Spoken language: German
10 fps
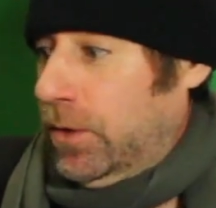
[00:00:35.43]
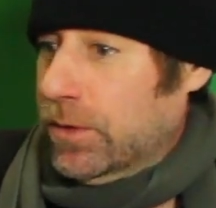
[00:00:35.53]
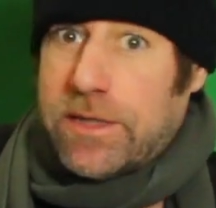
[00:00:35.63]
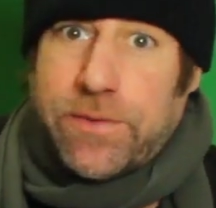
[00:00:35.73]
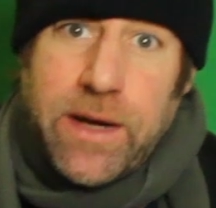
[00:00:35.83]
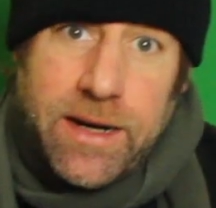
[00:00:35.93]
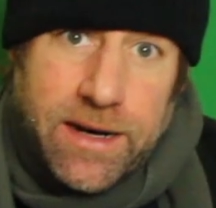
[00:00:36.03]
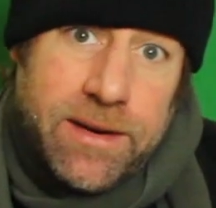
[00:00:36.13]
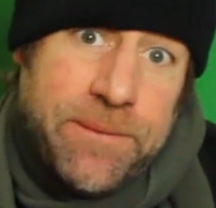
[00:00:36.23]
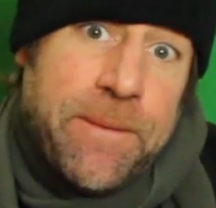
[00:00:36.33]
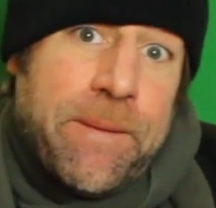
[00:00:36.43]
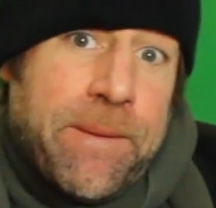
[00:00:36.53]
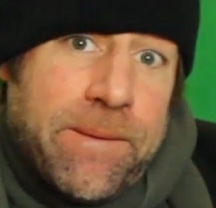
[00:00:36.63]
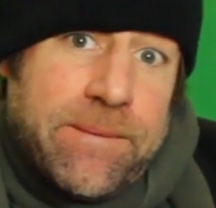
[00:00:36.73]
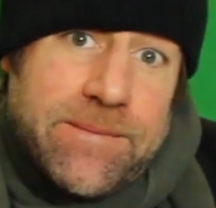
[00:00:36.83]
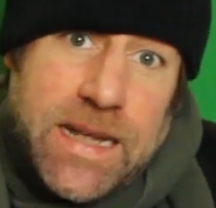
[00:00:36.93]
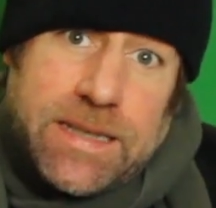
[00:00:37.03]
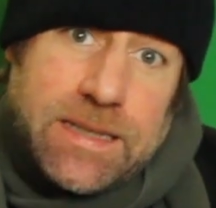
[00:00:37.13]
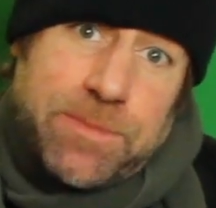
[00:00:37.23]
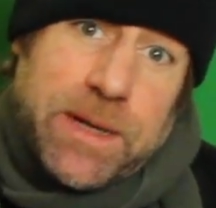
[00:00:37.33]
Und zwar
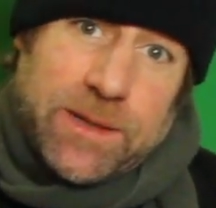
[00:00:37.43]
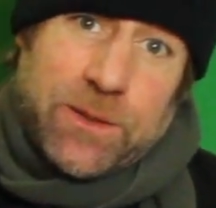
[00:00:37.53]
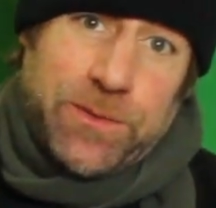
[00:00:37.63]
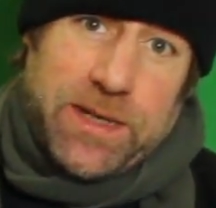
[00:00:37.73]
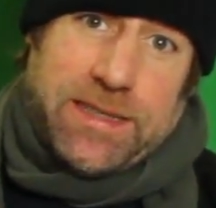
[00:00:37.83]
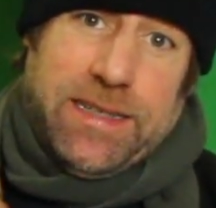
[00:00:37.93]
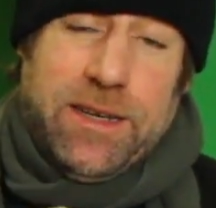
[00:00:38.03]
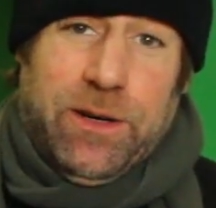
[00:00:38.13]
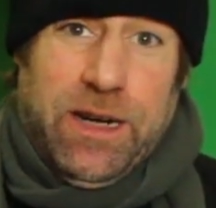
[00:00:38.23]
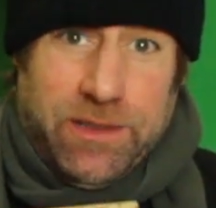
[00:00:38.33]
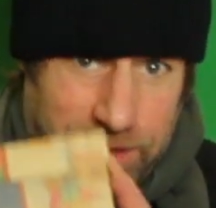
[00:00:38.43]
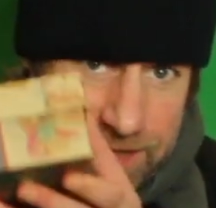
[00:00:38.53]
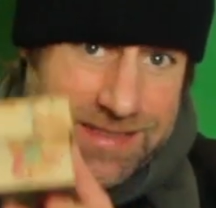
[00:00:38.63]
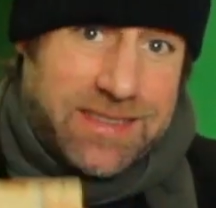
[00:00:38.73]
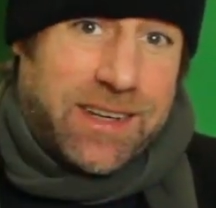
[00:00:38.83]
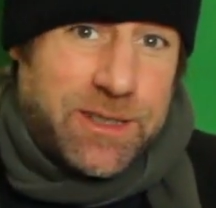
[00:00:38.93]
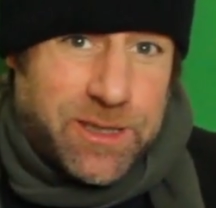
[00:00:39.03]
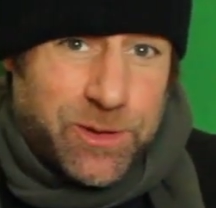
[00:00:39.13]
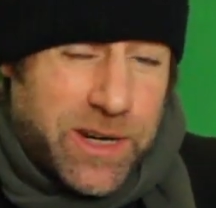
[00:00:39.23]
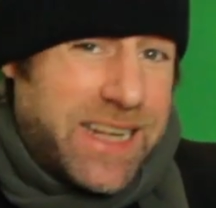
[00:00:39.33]
kriegt man dann sowas hier. Also das ist
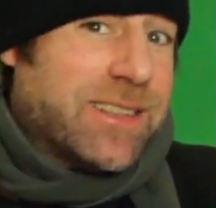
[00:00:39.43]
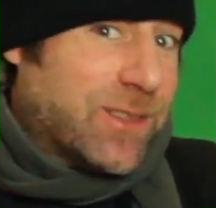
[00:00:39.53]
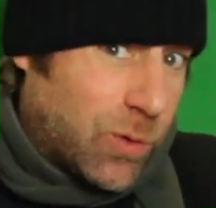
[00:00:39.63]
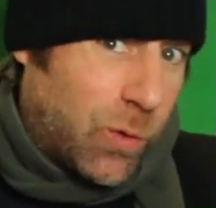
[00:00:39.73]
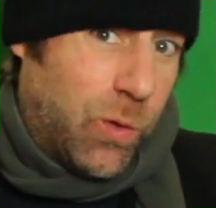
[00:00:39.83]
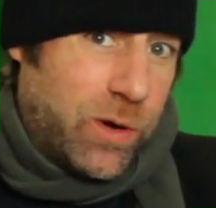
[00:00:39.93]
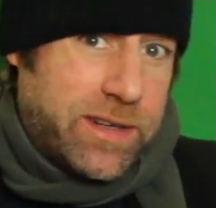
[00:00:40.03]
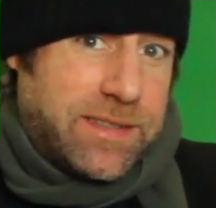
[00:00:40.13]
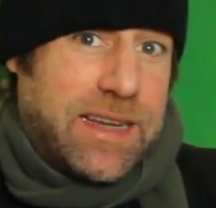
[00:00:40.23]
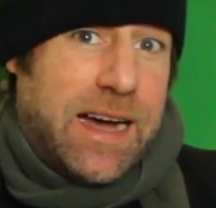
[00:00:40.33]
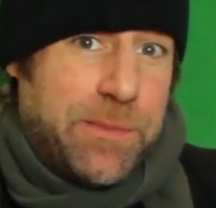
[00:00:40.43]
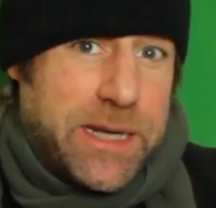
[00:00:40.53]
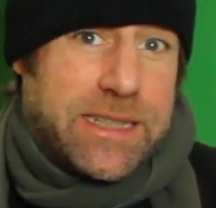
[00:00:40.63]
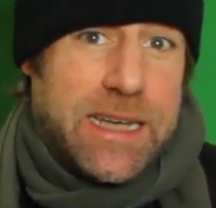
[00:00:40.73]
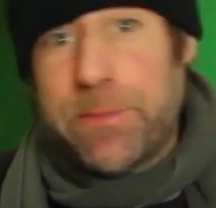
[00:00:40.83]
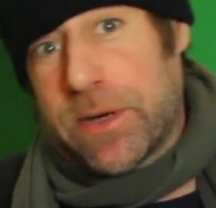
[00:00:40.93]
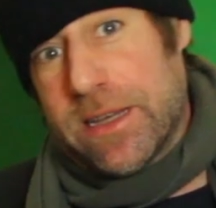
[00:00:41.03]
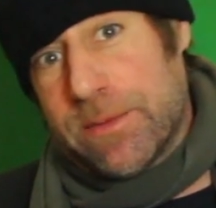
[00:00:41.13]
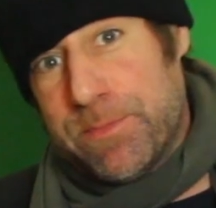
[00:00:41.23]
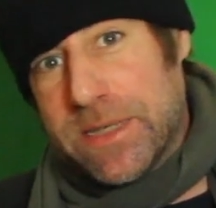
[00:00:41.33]
traditionell so, dass die Arbeitgeber
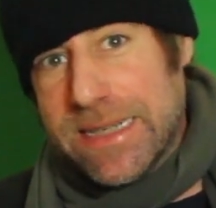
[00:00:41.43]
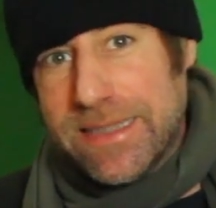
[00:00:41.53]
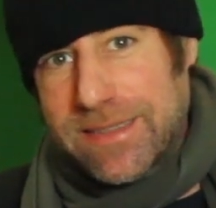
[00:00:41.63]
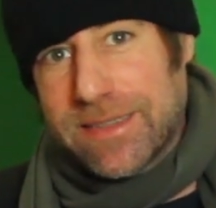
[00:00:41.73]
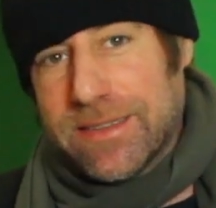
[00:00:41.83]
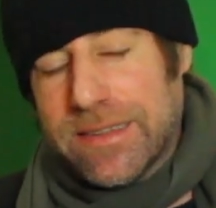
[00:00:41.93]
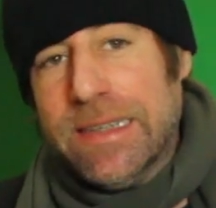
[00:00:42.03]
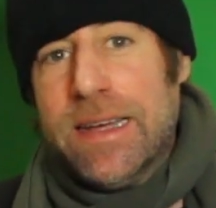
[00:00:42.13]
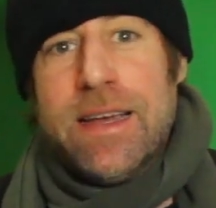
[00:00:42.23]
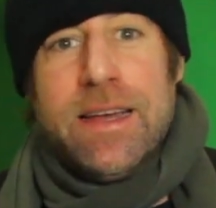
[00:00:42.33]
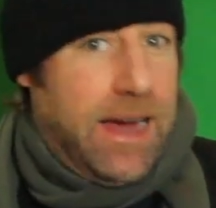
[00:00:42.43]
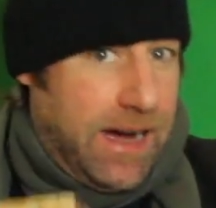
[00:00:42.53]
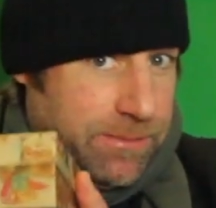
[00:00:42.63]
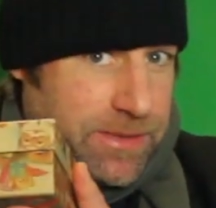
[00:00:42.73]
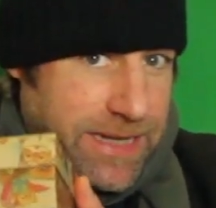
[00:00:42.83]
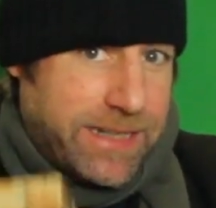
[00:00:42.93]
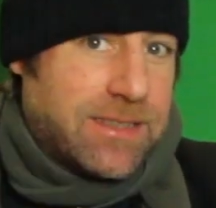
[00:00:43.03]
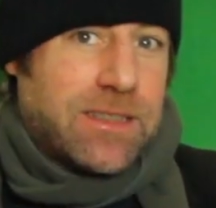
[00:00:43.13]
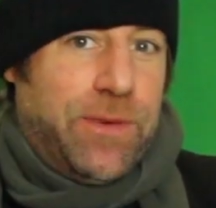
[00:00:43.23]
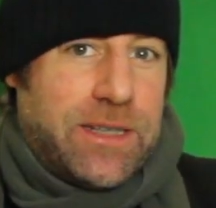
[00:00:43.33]
ihren Bediensteten am
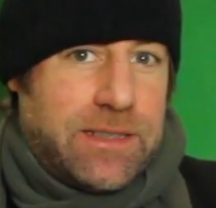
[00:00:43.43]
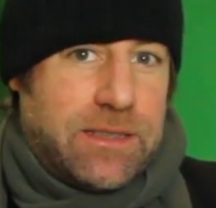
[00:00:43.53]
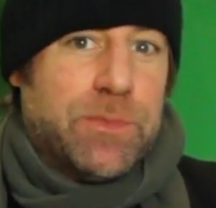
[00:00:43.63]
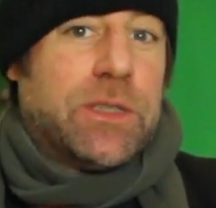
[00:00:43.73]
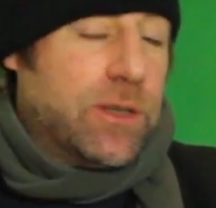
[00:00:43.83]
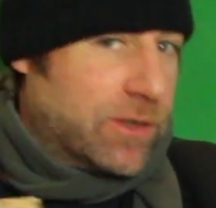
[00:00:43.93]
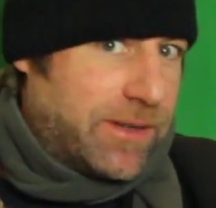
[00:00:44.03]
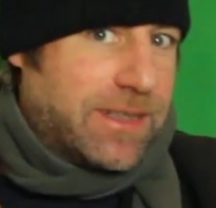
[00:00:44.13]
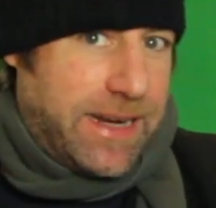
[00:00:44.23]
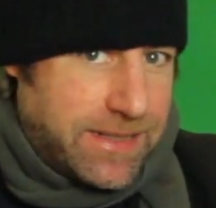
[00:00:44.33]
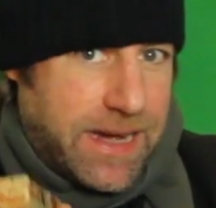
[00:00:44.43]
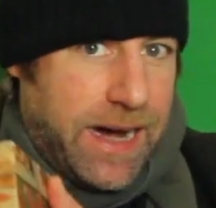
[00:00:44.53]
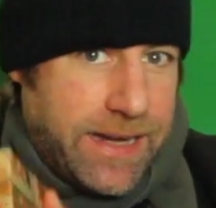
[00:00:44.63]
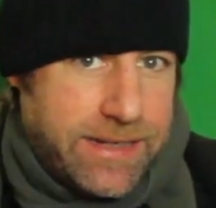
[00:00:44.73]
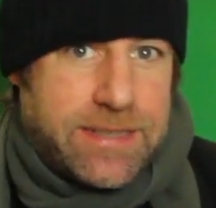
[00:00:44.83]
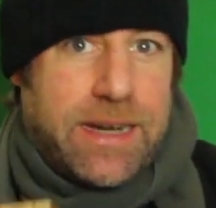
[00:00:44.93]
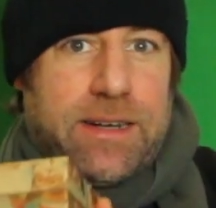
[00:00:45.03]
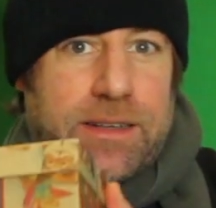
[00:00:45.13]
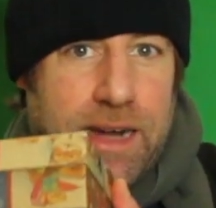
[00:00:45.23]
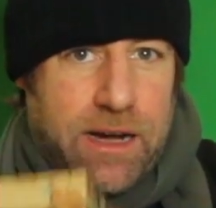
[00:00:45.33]
26. bzw. eigentlich einen
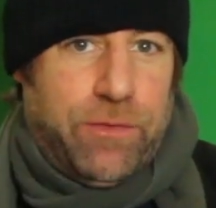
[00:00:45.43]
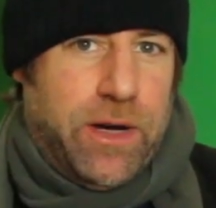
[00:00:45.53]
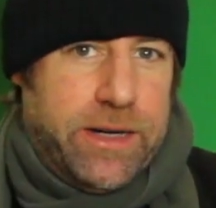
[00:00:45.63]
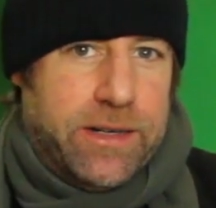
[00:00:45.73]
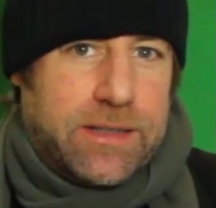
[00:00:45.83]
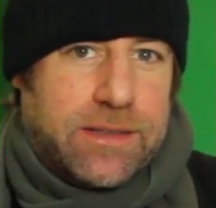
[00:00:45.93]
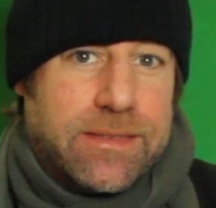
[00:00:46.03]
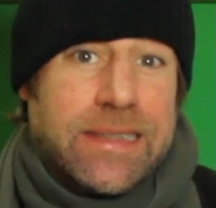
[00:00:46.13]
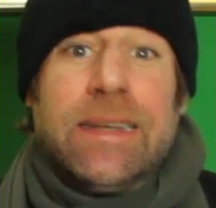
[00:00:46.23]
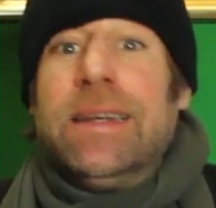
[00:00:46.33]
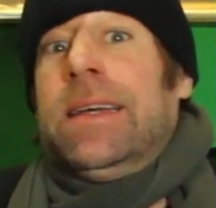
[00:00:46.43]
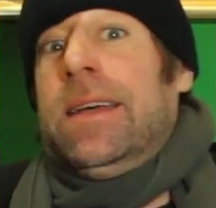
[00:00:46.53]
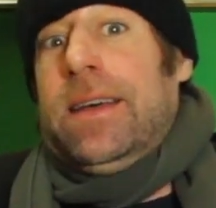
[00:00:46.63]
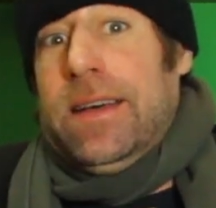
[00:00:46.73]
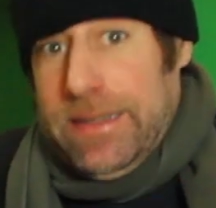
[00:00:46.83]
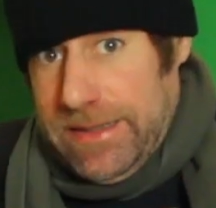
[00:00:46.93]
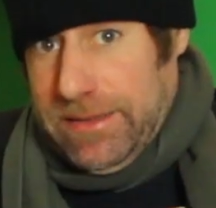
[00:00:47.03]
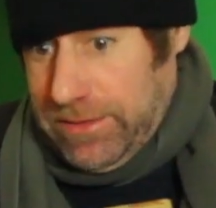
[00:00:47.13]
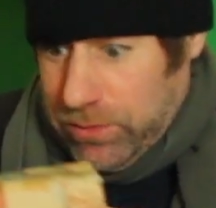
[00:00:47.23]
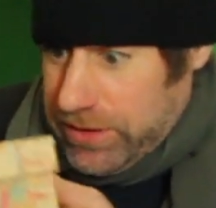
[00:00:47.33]
Tag nach Weihnachten
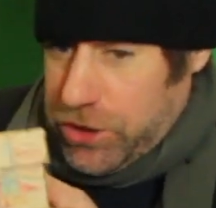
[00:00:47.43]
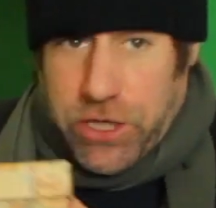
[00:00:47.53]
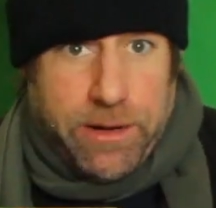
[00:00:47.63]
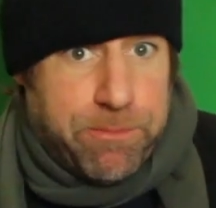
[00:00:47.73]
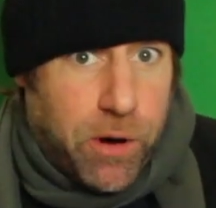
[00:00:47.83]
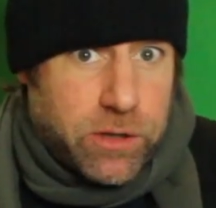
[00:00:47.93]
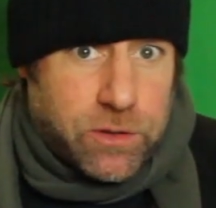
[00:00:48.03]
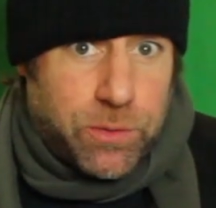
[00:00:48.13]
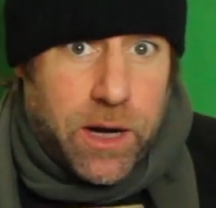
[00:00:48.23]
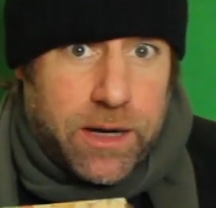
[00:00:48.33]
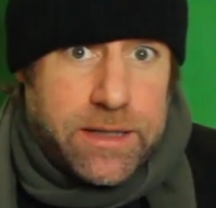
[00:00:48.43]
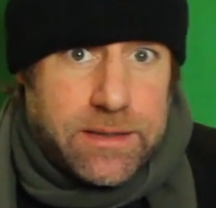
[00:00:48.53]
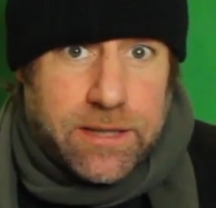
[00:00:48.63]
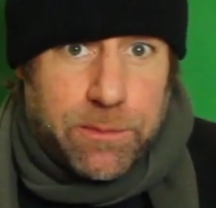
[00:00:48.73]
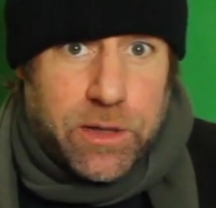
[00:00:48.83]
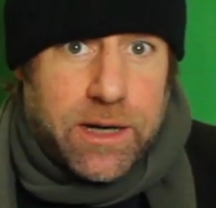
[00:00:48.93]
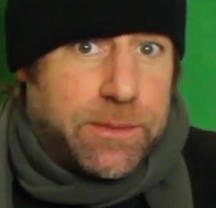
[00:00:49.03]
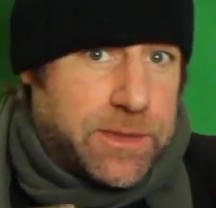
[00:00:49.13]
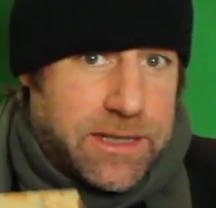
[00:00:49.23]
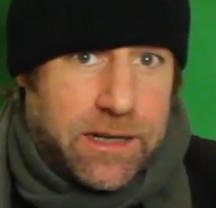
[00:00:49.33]
äh, so eine Geschenkbox überreicht haben und dann
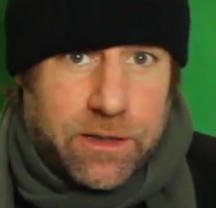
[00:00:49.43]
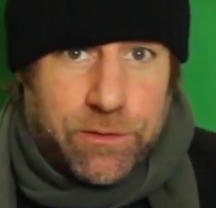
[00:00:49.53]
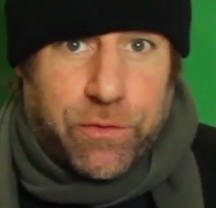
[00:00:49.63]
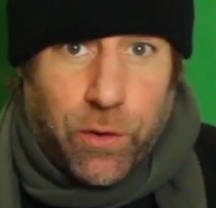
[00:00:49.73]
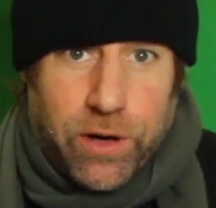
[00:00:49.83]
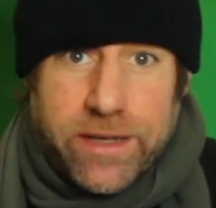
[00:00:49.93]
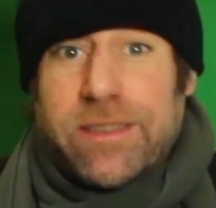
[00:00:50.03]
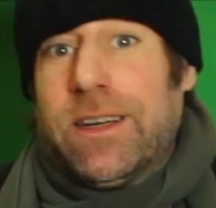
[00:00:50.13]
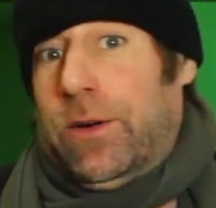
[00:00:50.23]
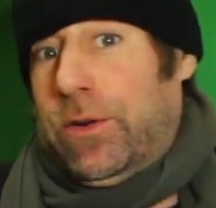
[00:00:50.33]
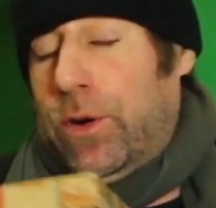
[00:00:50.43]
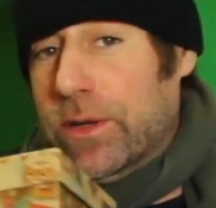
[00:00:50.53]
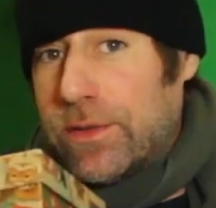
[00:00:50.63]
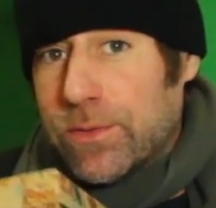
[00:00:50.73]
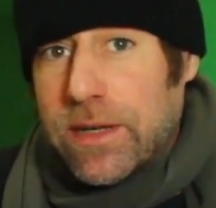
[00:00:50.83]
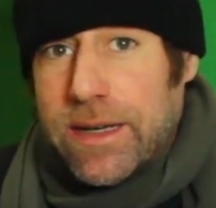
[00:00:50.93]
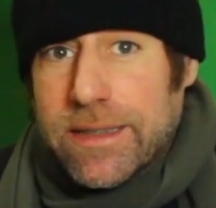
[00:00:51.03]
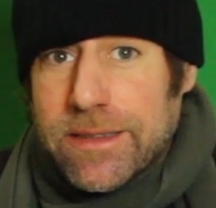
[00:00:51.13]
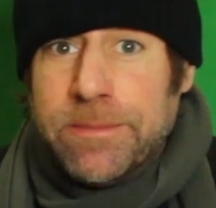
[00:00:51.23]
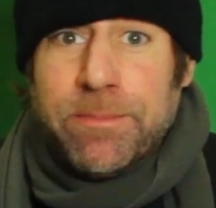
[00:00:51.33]
haben sich alle gefreut. Ja, und
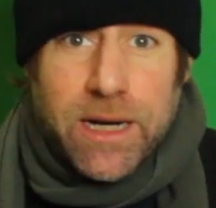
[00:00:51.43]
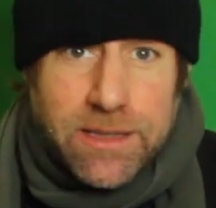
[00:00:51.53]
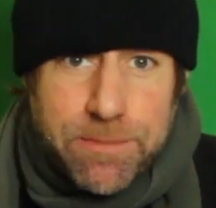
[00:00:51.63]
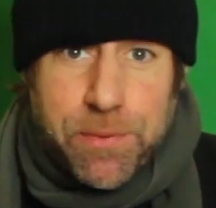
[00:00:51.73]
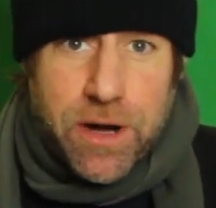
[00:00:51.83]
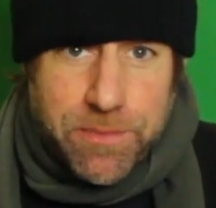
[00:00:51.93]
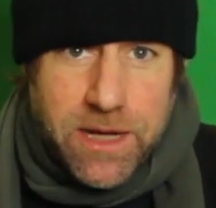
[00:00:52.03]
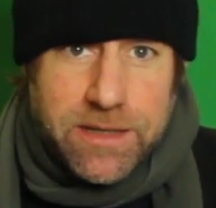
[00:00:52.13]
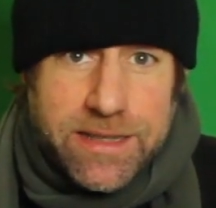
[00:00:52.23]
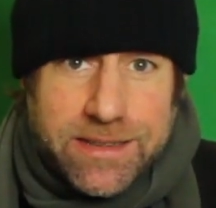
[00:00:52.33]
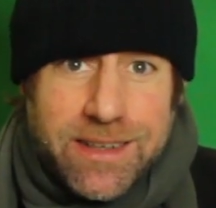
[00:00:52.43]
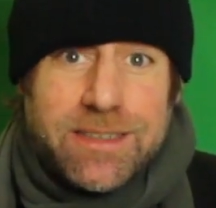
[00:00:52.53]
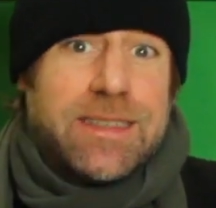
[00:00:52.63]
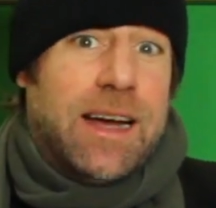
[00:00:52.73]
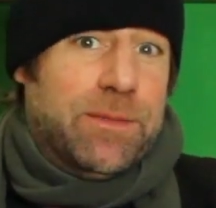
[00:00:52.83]
heutzutage macht die Premier League das.